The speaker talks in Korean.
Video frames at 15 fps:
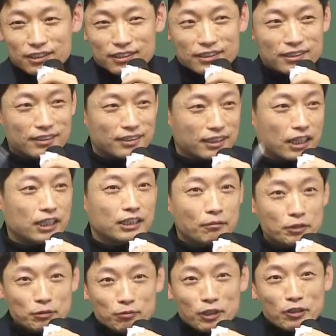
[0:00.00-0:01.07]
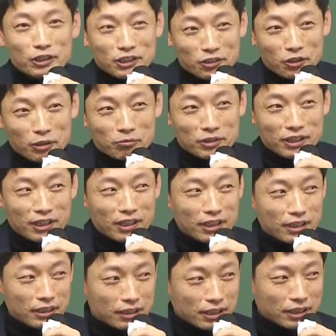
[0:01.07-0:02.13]
어, 예, 30만 원이
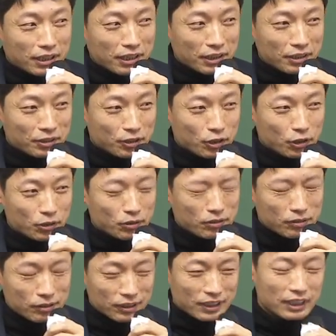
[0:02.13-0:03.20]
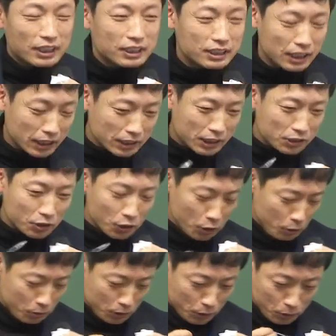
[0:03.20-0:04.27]
들어갑니다. 예. 자,
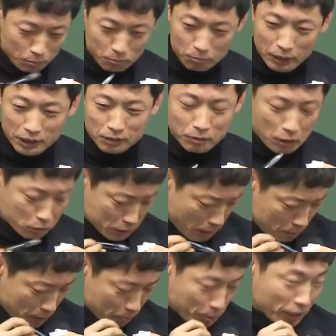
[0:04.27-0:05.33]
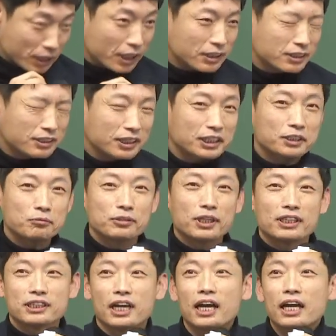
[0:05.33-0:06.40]
그래서 마지막으로 삼색펜까지 드리겠습니다.
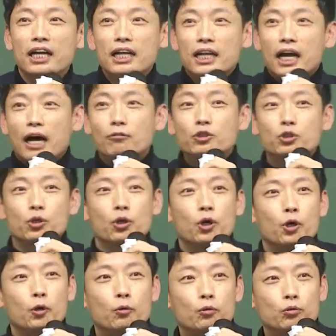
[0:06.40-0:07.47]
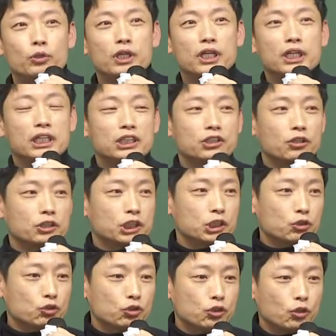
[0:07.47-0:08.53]
자, 아무쪼록 우리
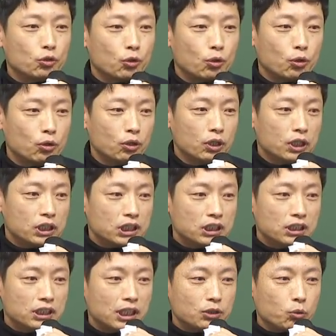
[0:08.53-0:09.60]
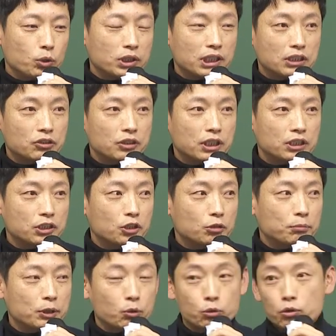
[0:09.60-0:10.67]
2019년도 신체 손해사정사
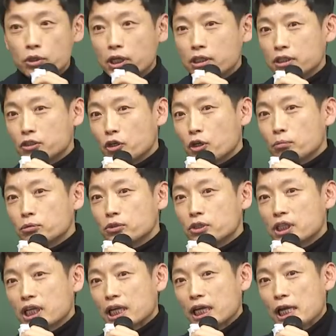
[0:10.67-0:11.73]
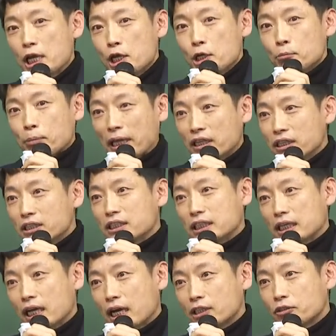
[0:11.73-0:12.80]
시험에 도전하는 여러분들이
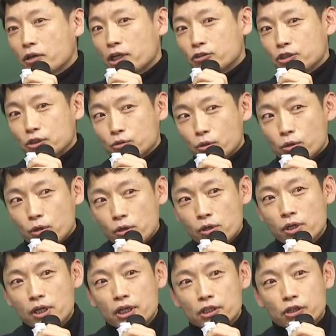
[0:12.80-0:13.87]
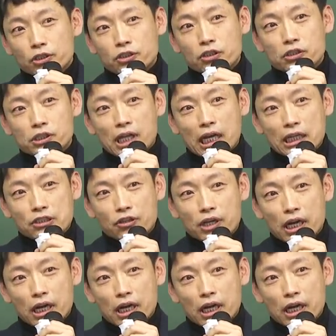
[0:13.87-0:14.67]
반드시 합격할 수 있도록 열정을 다해서